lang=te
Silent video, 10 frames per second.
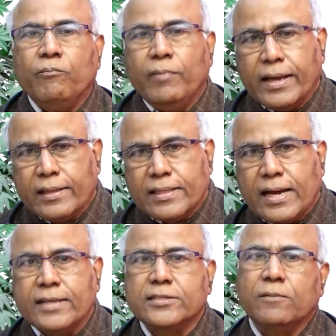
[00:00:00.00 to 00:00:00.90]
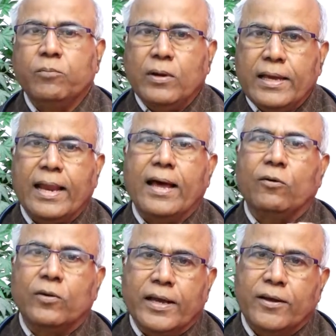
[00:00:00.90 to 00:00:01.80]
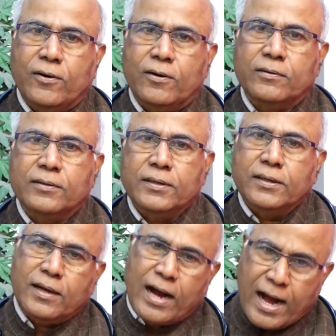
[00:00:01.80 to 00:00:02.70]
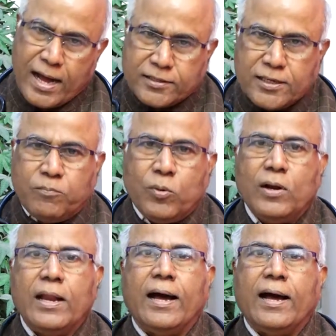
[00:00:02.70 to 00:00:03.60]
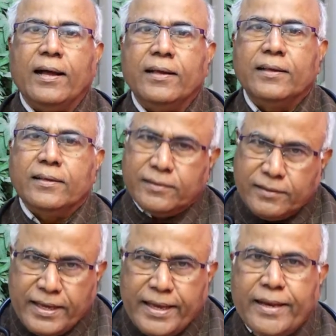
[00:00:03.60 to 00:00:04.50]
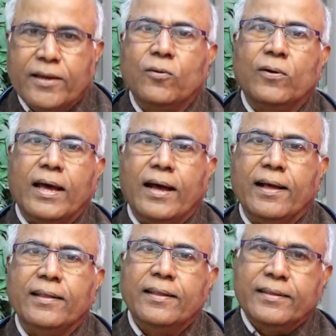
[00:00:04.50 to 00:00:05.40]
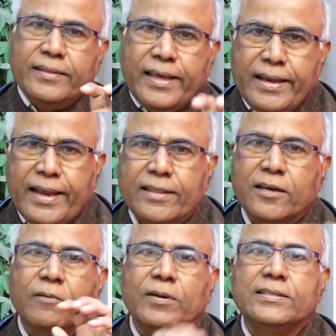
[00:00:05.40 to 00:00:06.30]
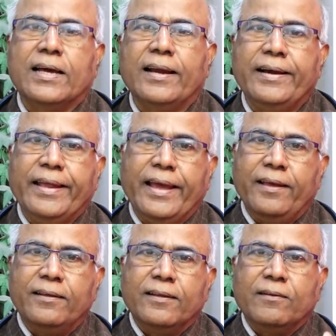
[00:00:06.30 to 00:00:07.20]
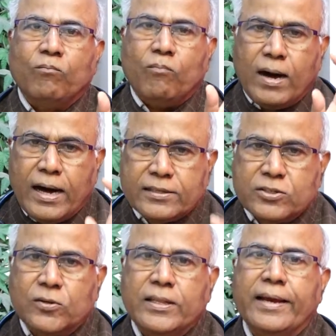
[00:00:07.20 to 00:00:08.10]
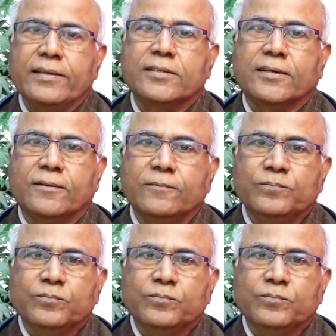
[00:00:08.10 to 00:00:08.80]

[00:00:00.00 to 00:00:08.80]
మిగతా జబ్బులు ఎలా ఉన్నాయో ఆ జబ్బుల్లా దీన్ని కూడా దీన్ని అధిగమించాలంటే మాస్క్ ధరించటం